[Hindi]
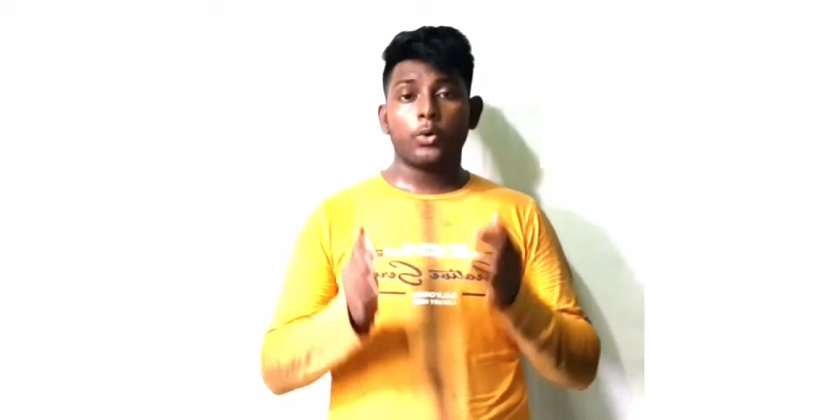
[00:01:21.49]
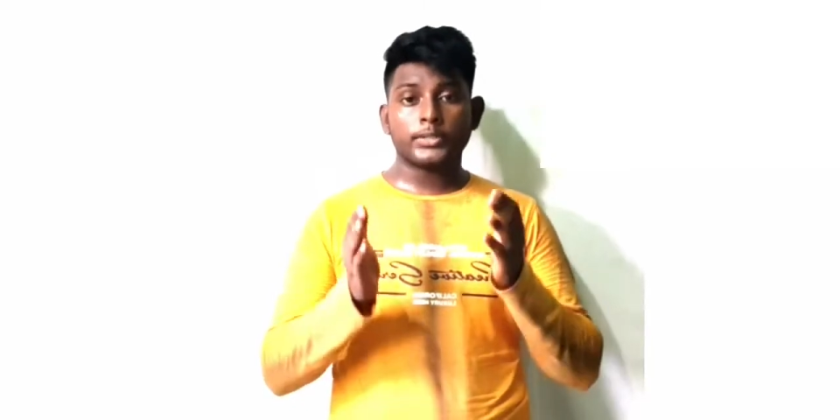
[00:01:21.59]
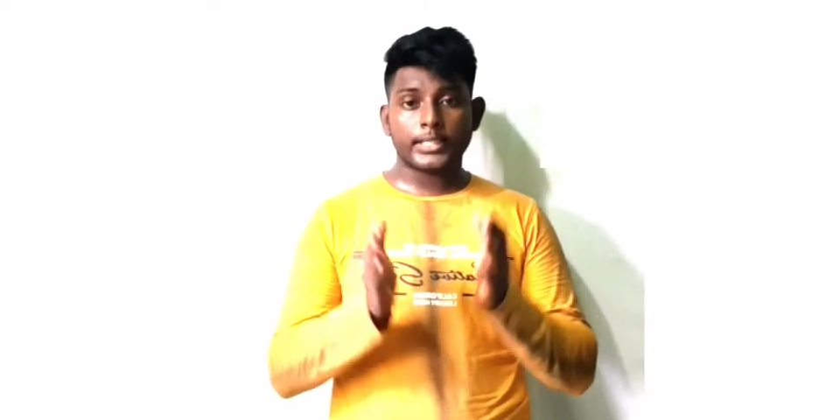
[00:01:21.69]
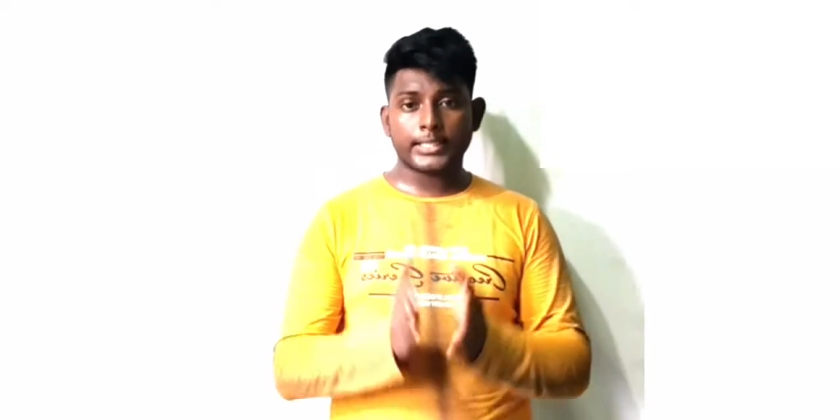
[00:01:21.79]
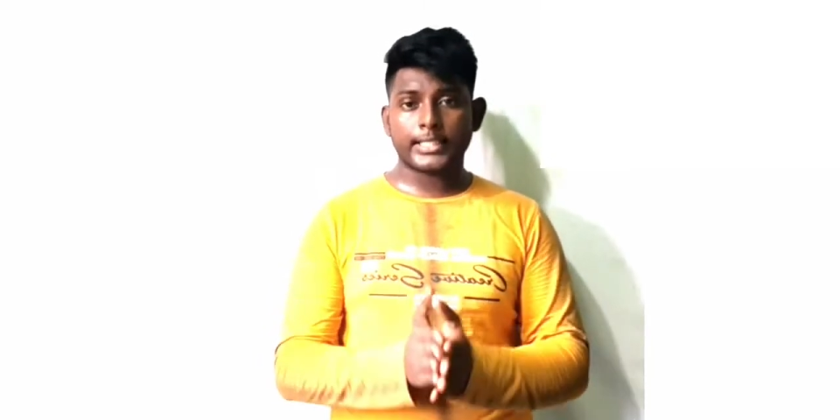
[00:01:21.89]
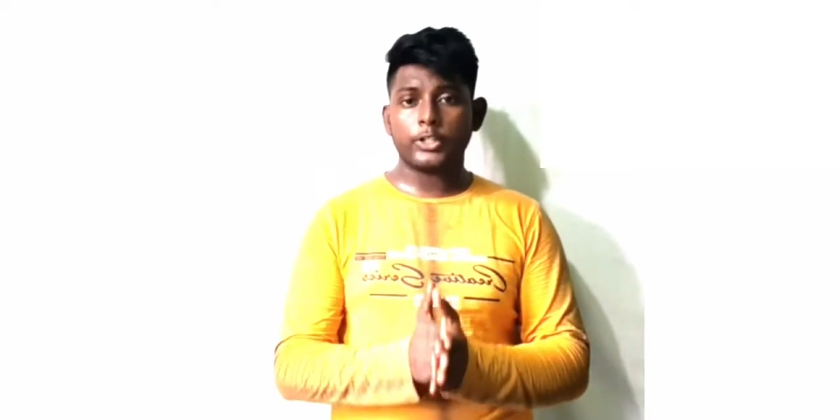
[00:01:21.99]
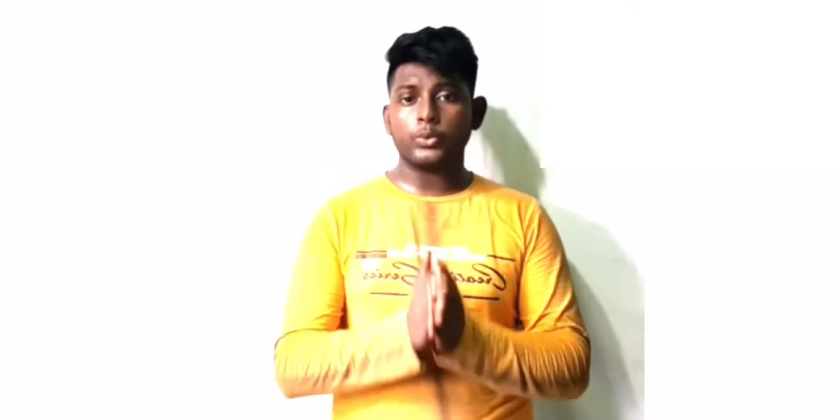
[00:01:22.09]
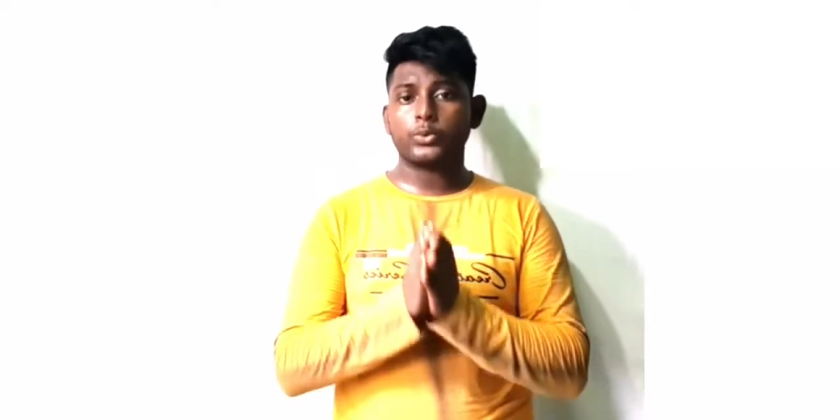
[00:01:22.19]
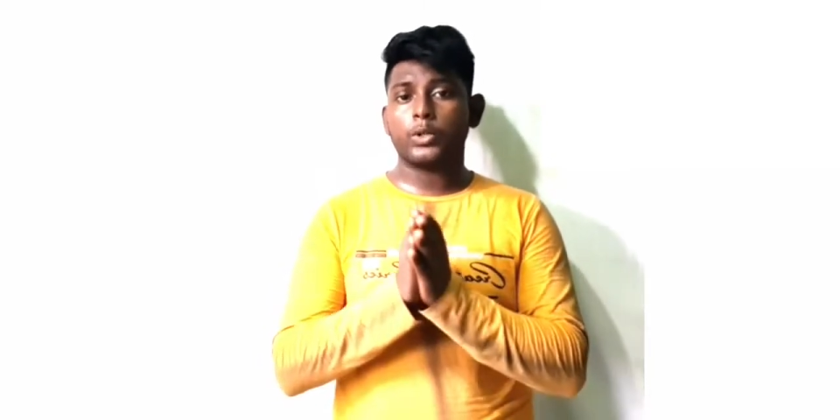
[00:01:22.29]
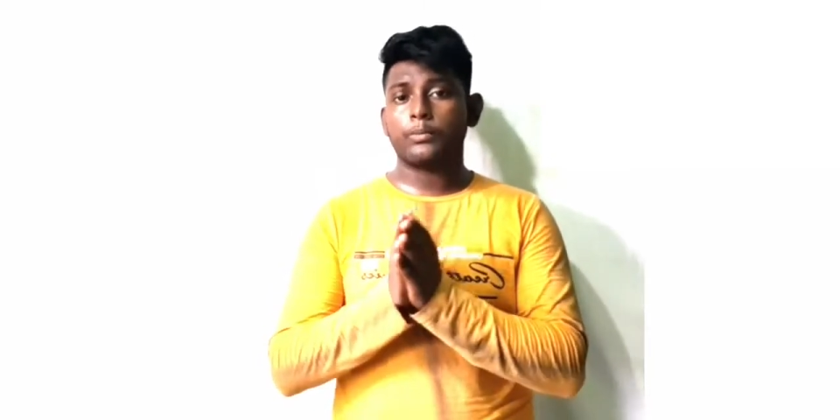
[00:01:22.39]
उसी के साथ
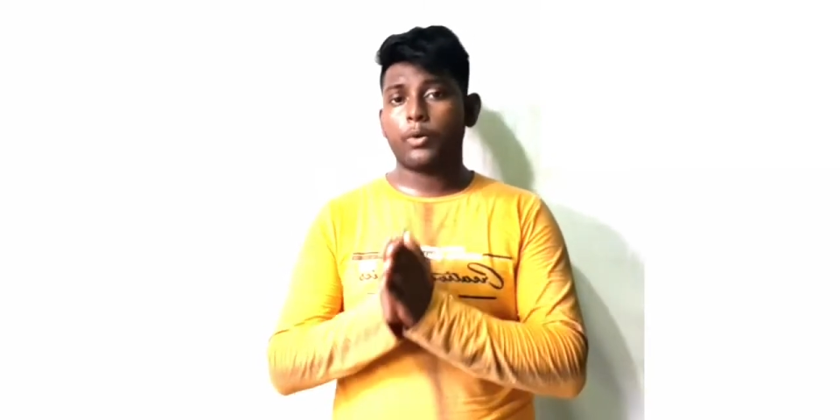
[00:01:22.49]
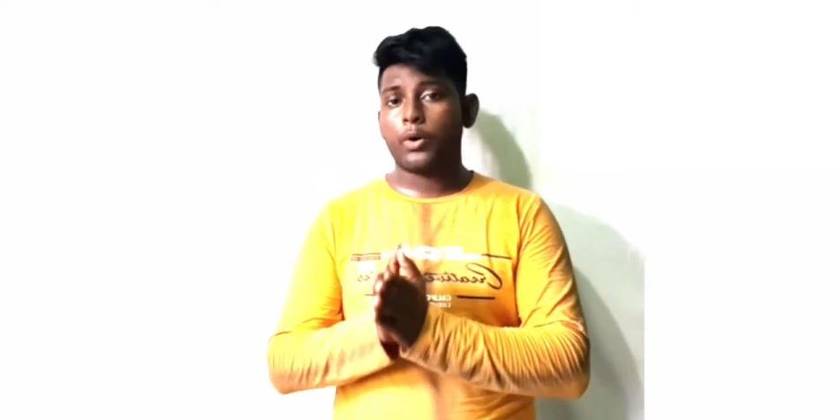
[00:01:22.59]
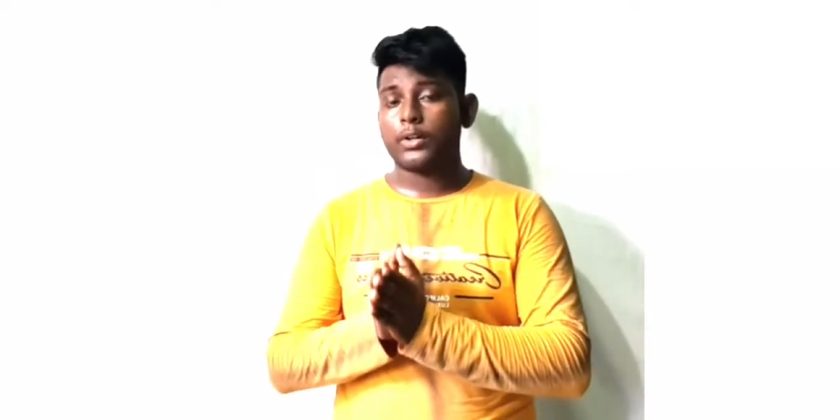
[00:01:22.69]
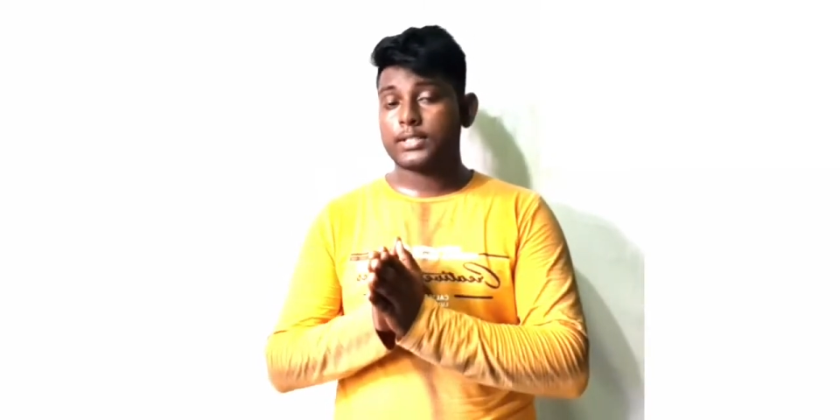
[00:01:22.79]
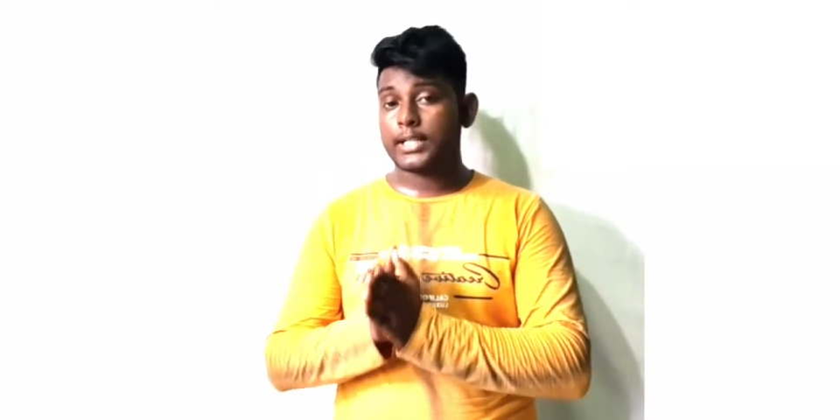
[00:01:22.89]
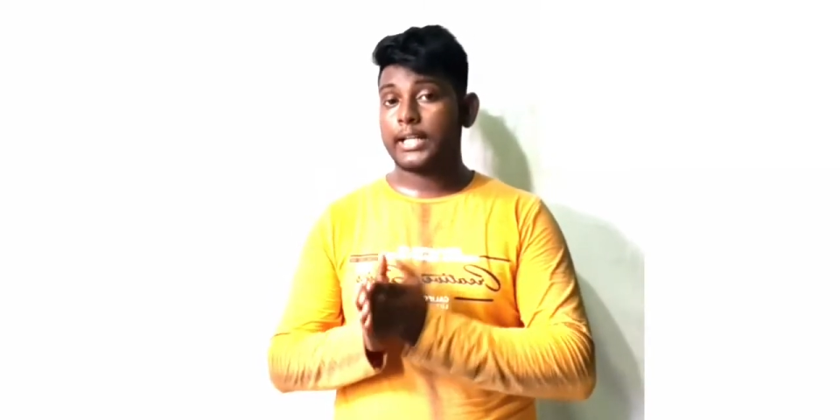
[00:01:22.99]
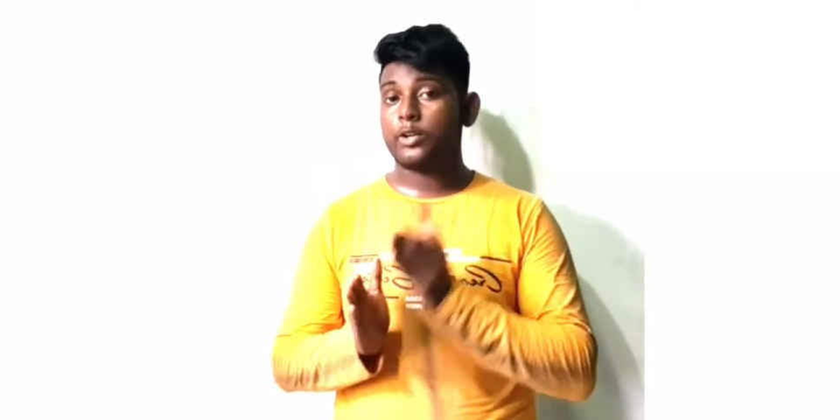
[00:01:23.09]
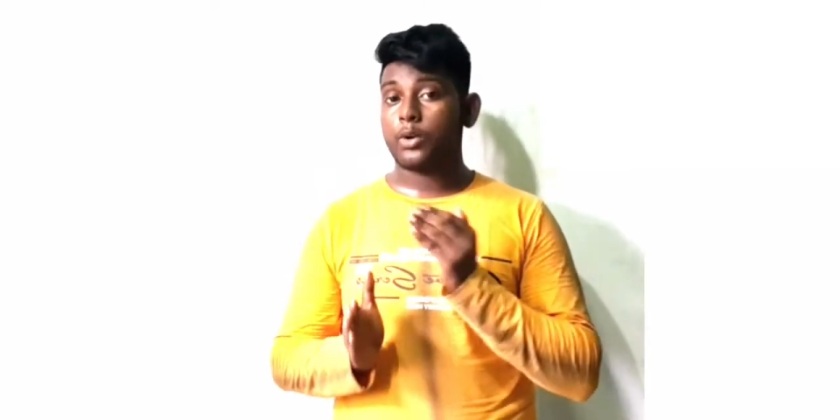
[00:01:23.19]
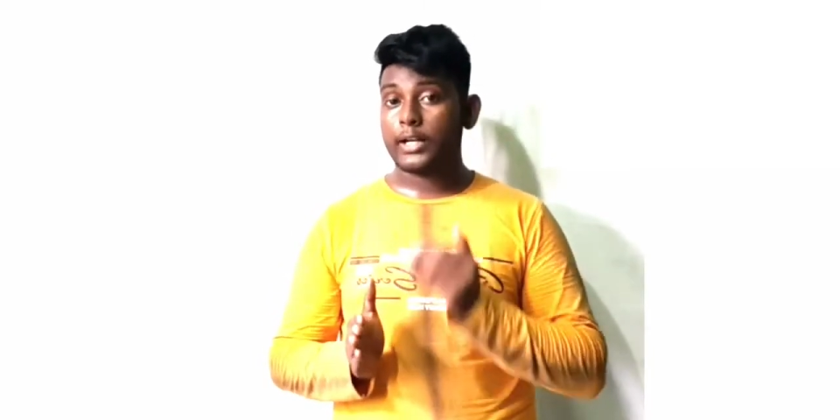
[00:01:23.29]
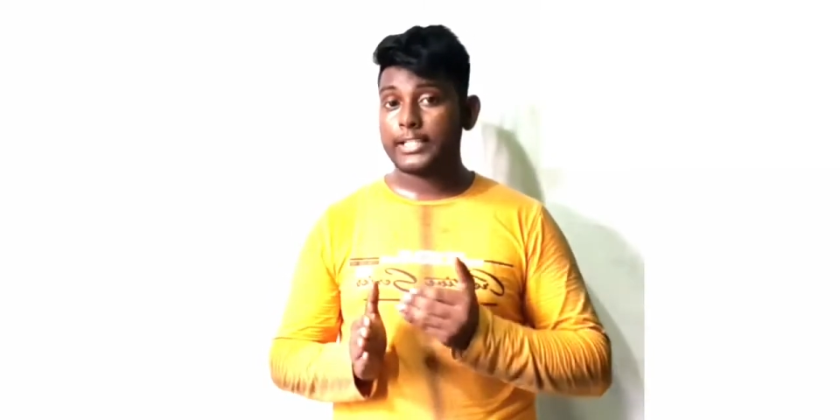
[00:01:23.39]
उसको बहुत सारे
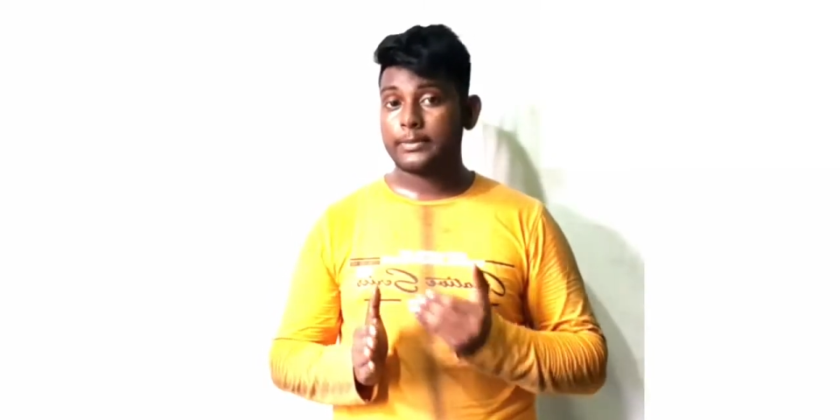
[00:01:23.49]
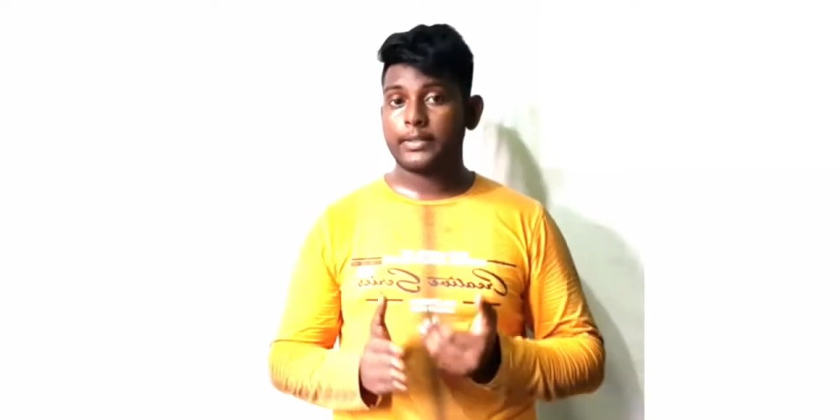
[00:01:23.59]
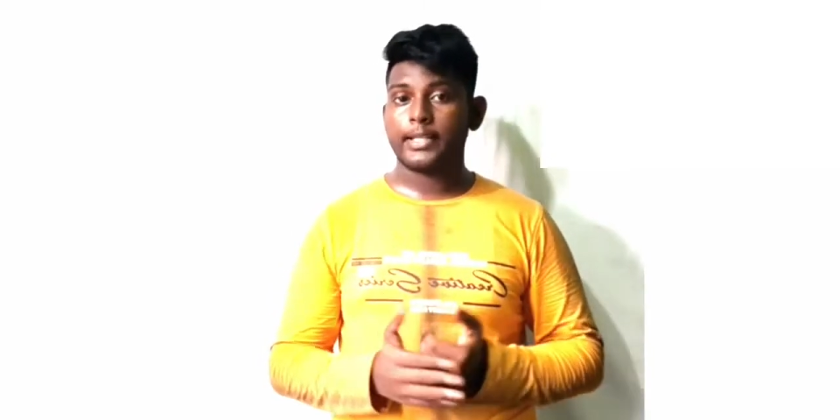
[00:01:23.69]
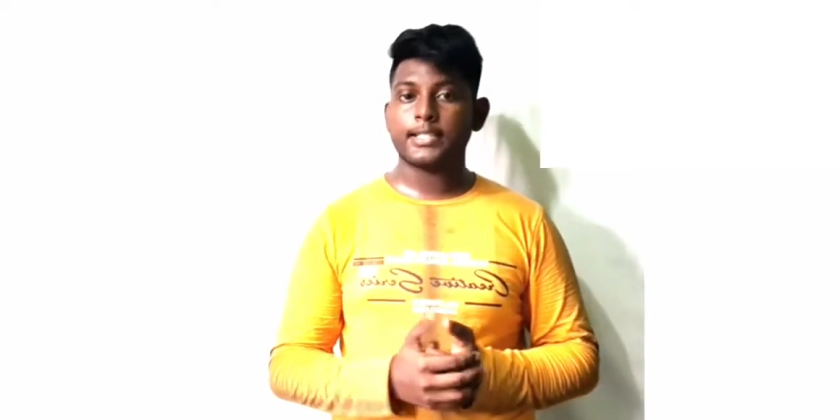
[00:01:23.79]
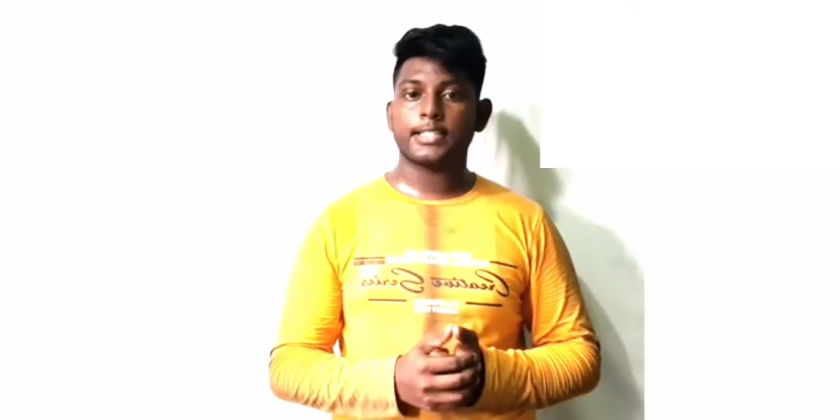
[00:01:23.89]
नॉलेज भी